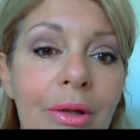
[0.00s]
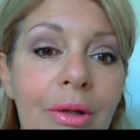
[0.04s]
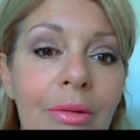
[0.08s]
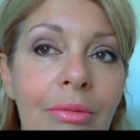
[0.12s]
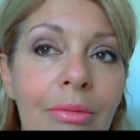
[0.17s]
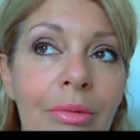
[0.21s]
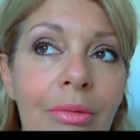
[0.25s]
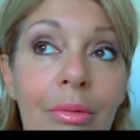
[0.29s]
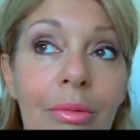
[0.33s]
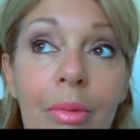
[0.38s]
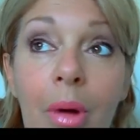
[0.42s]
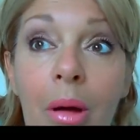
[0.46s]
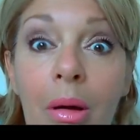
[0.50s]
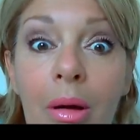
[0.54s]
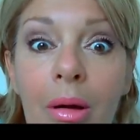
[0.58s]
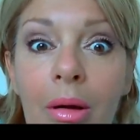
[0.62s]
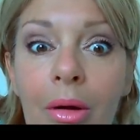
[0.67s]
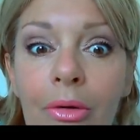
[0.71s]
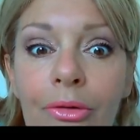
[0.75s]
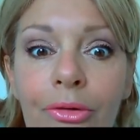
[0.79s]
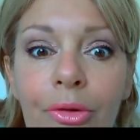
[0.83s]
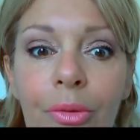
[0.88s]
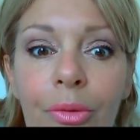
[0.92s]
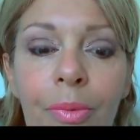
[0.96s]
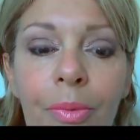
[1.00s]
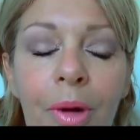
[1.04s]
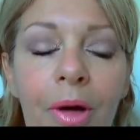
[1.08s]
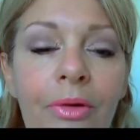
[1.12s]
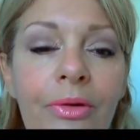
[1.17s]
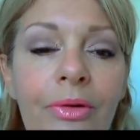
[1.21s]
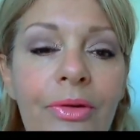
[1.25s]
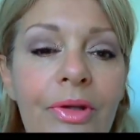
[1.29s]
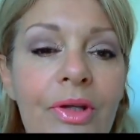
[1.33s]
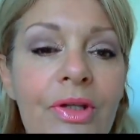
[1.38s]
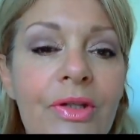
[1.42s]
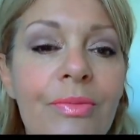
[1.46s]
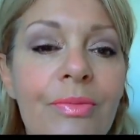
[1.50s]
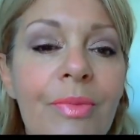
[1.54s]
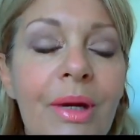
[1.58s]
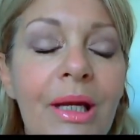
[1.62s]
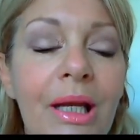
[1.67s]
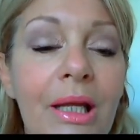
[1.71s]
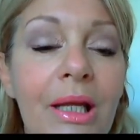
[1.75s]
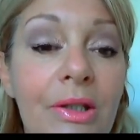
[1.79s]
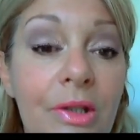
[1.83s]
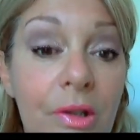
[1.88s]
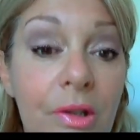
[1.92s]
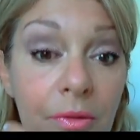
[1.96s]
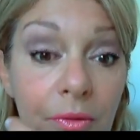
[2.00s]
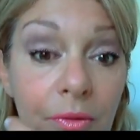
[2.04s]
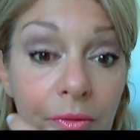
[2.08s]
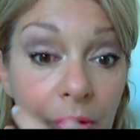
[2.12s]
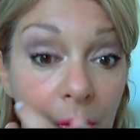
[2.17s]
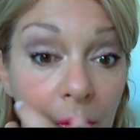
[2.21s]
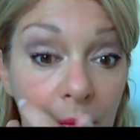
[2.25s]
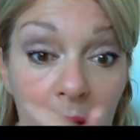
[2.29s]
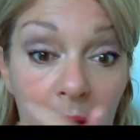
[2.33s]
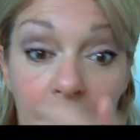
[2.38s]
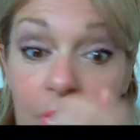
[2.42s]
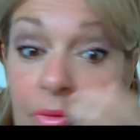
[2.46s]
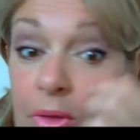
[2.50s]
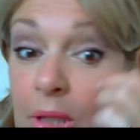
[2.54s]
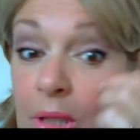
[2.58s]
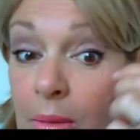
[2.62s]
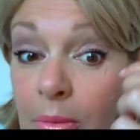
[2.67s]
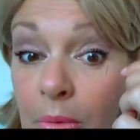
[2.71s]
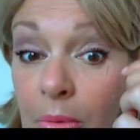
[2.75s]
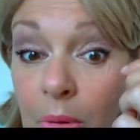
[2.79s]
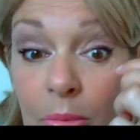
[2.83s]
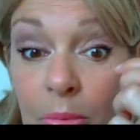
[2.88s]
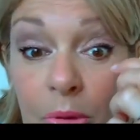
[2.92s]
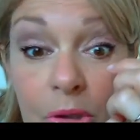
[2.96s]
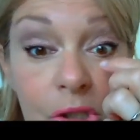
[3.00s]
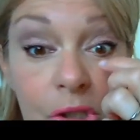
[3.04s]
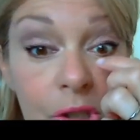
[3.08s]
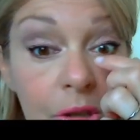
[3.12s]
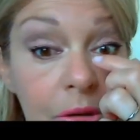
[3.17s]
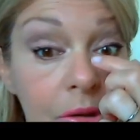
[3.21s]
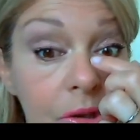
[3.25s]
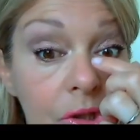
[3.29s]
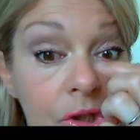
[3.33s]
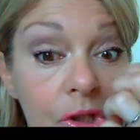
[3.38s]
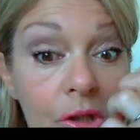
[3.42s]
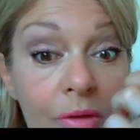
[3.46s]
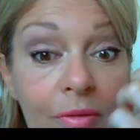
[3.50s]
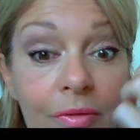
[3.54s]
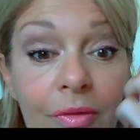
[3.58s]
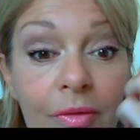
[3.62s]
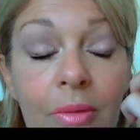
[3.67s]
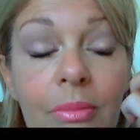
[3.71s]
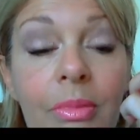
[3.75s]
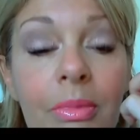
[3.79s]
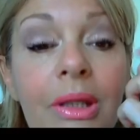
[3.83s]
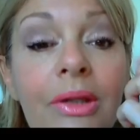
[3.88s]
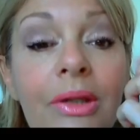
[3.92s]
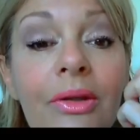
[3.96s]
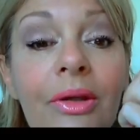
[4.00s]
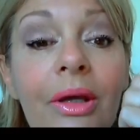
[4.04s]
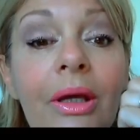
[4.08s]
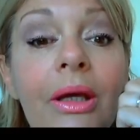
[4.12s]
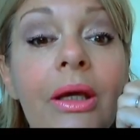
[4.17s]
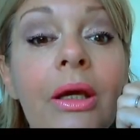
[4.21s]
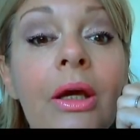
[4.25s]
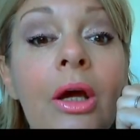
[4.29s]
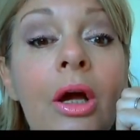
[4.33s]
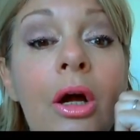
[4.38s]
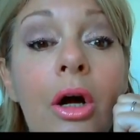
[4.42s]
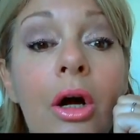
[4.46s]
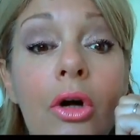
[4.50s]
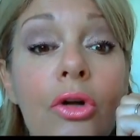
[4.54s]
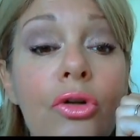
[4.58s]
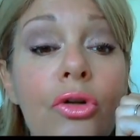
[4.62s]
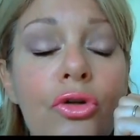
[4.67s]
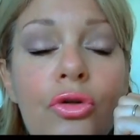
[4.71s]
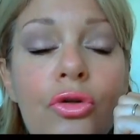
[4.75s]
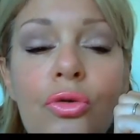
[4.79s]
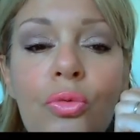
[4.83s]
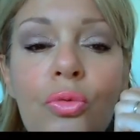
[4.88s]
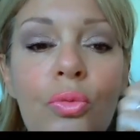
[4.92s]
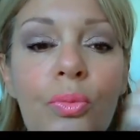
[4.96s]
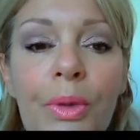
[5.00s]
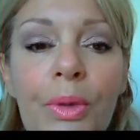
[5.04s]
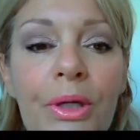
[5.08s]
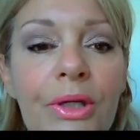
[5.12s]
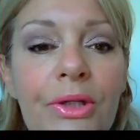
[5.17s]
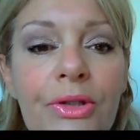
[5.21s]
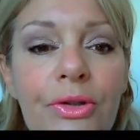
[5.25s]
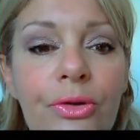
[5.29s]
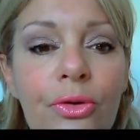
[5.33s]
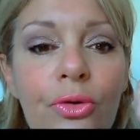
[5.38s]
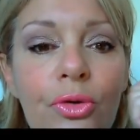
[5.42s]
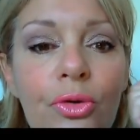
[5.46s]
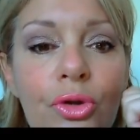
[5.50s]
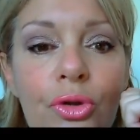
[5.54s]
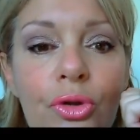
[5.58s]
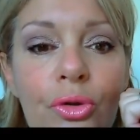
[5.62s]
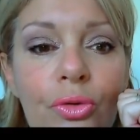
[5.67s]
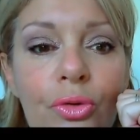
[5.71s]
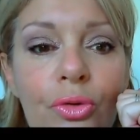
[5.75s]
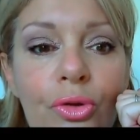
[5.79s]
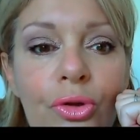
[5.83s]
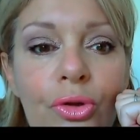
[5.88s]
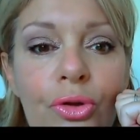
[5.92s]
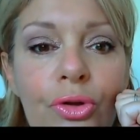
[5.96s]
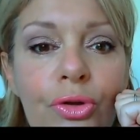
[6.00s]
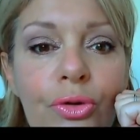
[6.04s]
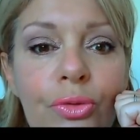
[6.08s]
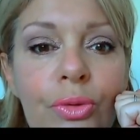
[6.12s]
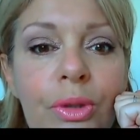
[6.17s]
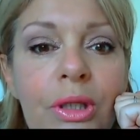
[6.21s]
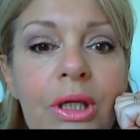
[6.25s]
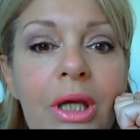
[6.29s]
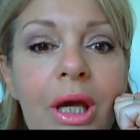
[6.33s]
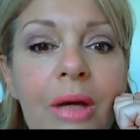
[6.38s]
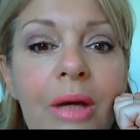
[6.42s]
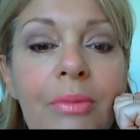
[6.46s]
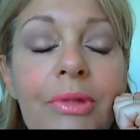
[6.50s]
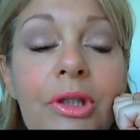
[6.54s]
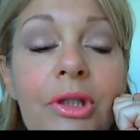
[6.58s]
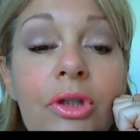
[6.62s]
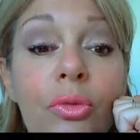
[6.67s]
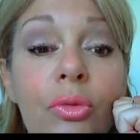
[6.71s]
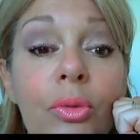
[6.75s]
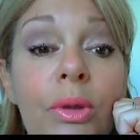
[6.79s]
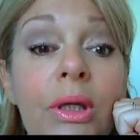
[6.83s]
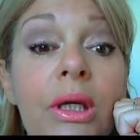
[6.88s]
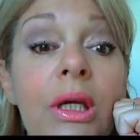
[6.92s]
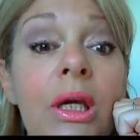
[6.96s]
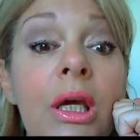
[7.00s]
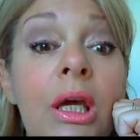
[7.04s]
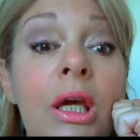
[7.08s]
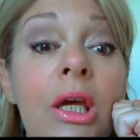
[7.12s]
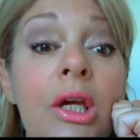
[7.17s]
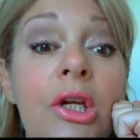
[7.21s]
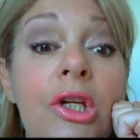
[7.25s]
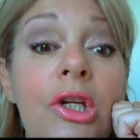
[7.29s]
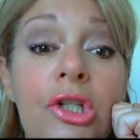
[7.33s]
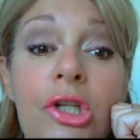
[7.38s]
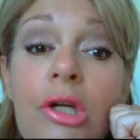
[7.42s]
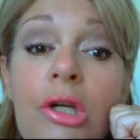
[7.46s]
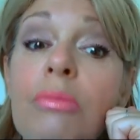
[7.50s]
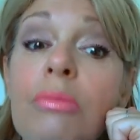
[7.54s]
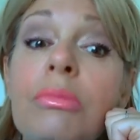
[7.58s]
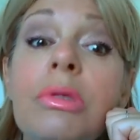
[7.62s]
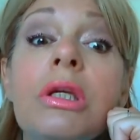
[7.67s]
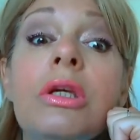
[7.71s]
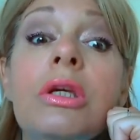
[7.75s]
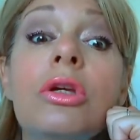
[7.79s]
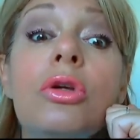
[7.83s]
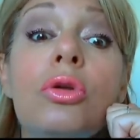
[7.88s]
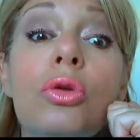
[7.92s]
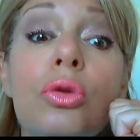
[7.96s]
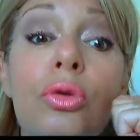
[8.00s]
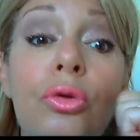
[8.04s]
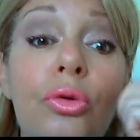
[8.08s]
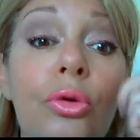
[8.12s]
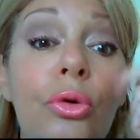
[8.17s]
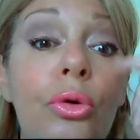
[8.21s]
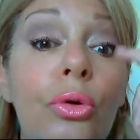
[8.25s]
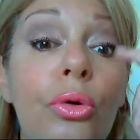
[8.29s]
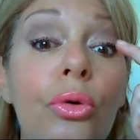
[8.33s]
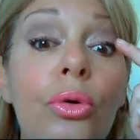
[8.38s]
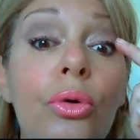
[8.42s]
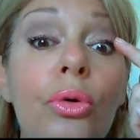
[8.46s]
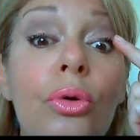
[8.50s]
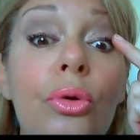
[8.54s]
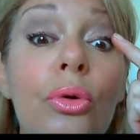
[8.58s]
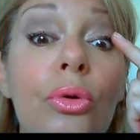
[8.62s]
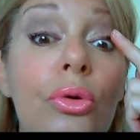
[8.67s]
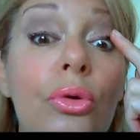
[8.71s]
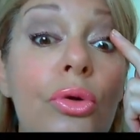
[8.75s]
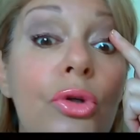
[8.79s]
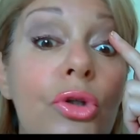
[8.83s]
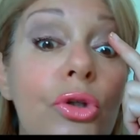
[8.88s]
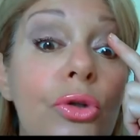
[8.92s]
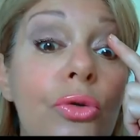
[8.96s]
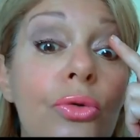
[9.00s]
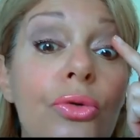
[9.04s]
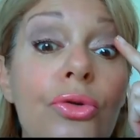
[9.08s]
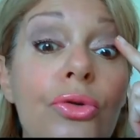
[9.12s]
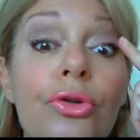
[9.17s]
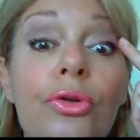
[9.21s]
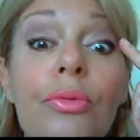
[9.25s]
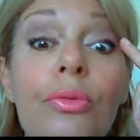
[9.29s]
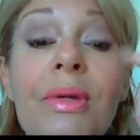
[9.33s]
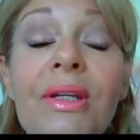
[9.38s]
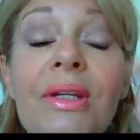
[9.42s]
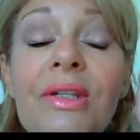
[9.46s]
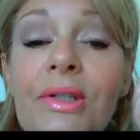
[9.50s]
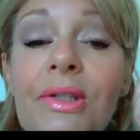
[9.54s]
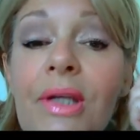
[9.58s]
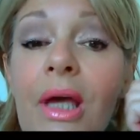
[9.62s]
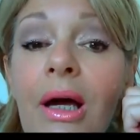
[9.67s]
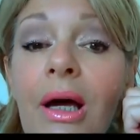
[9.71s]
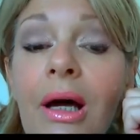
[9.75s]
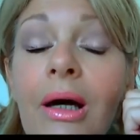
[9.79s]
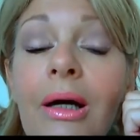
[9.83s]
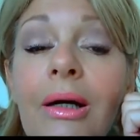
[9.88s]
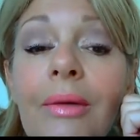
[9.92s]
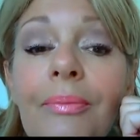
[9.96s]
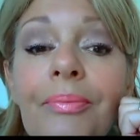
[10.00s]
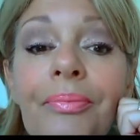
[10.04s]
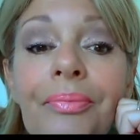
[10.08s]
euh, ben, entre parenthèses maladif. Évidemment, moi j'ai fait mes traits en dessous parce que je, je suis habituée. J'ai mis deux choses de mascara.